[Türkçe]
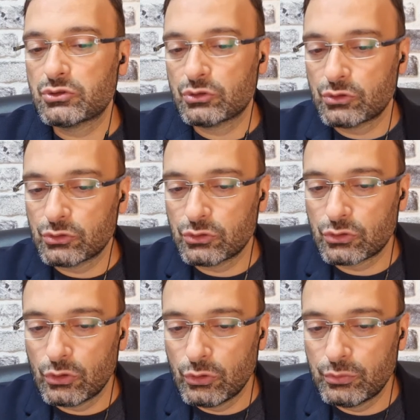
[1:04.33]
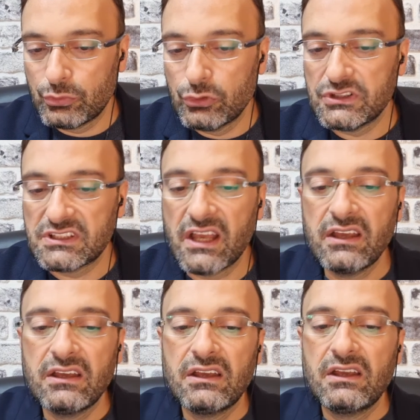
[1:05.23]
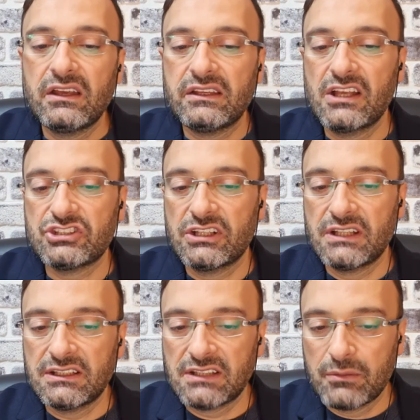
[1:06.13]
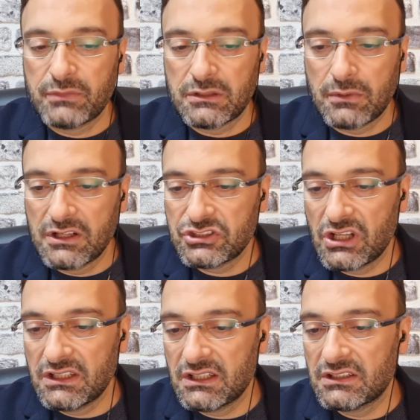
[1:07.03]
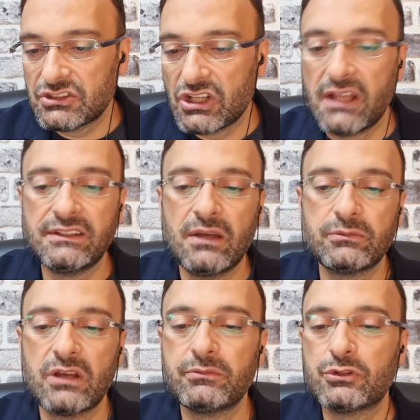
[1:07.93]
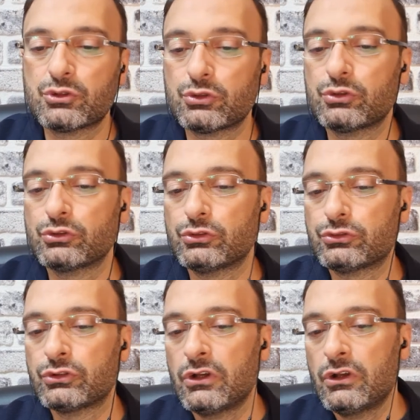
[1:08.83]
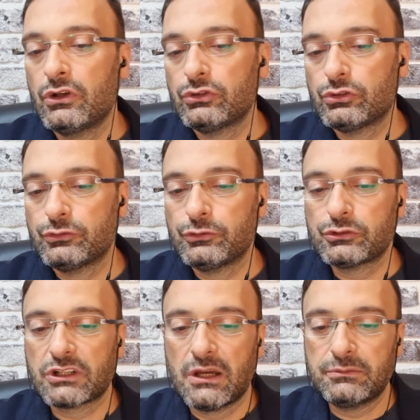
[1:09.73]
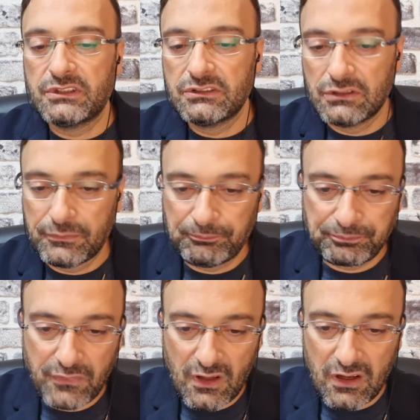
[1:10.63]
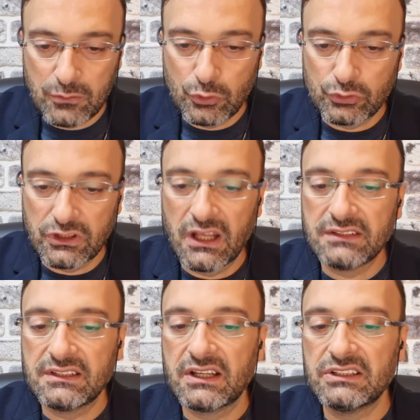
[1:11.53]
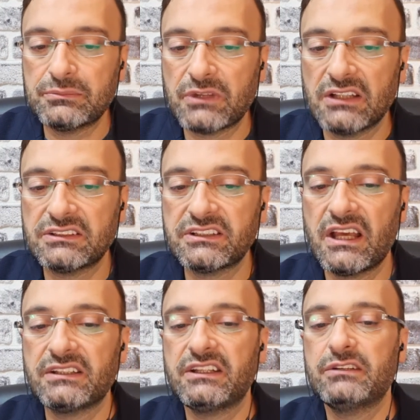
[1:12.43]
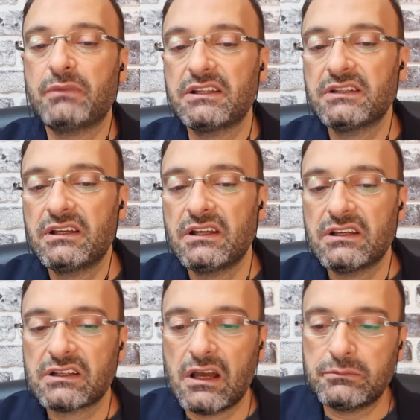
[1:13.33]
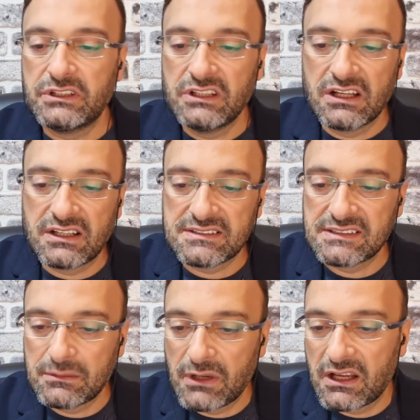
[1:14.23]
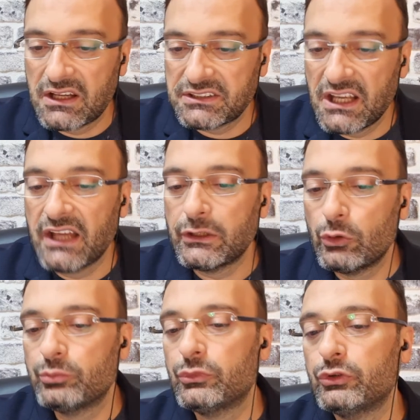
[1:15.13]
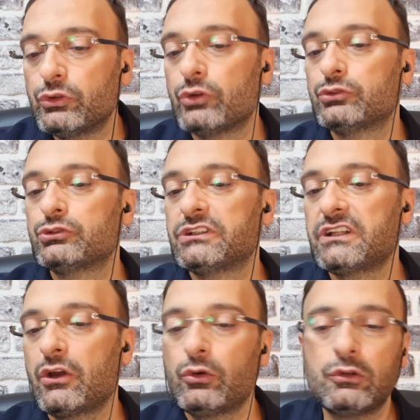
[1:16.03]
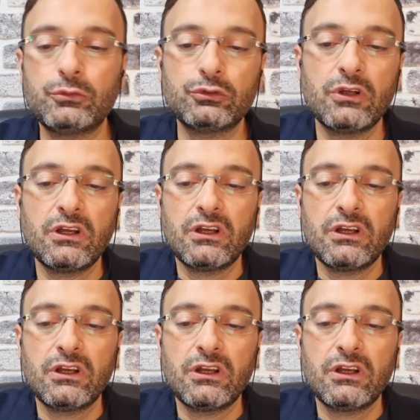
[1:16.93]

bir çukurdur. Lübbü ise ya cennetten bir bahçe ya da cehennemden bir çukurdur. Küfür kabrin kabuğunda takılıp kalırken iman kabrin arkasına bakar yani lübbünü görür. Yine ölümün